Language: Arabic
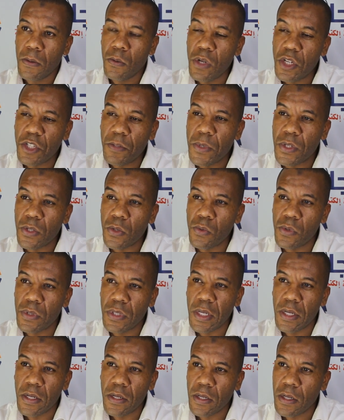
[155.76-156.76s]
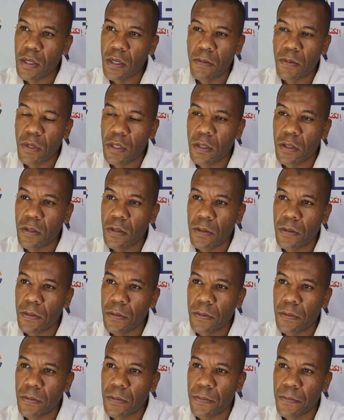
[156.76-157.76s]
ولاش مسؤول انا اللي مات
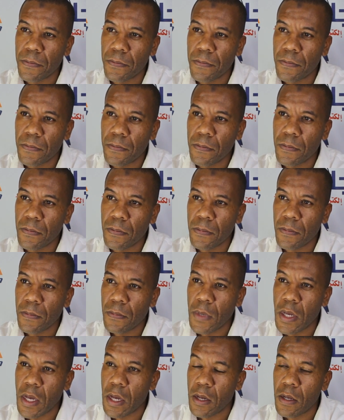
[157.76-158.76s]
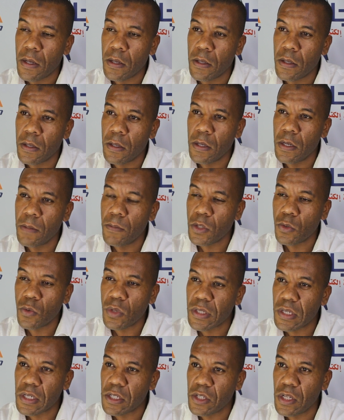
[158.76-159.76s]
اللي ما اه اللي ما
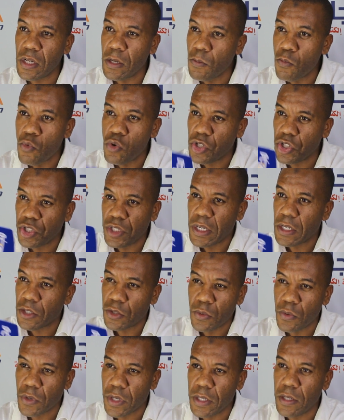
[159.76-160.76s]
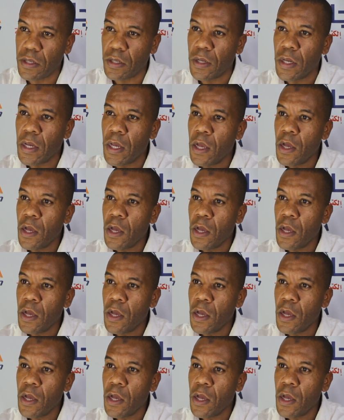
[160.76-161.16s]
توصلش للمرشي شنو كاين